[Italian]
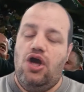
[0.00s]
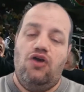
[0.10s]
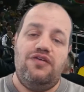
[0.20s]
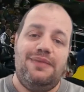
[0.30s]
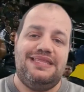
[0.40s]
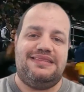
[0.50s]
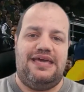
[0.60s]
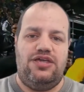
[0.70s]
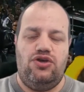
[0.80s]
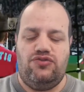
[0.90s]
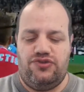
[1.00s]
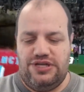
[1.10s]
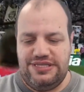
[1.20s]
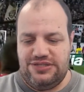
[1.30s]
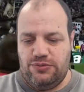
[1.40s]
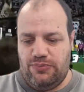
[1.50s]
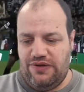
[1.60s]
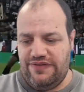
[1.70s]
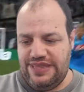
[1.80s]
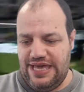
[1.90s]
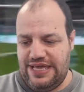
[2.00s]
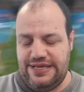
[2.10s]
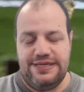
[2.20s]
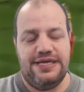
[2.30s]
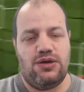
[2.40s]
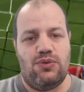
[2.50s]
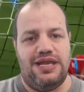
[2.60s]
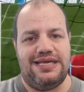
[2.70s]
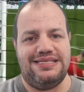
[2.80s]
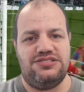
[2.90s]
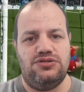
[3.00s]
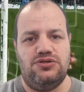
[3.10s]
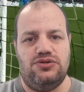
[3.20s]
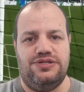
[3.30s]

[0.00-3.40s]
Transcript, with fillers: Ovviamente io sono andato un po' a vedere quelli che sono